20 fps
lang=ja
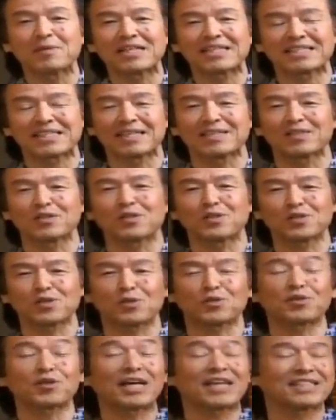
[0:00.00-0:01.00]
皆さんどうぞ
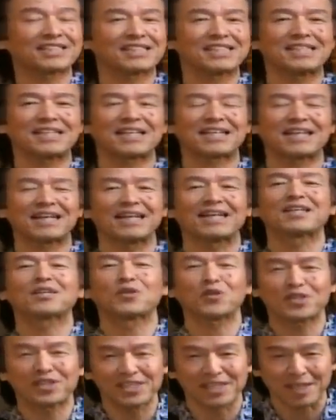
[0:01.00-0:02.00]
この暑い中
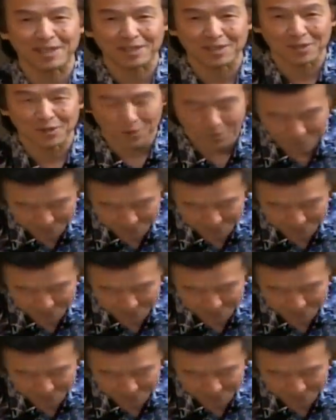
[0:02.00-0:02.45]
ごきげんよう。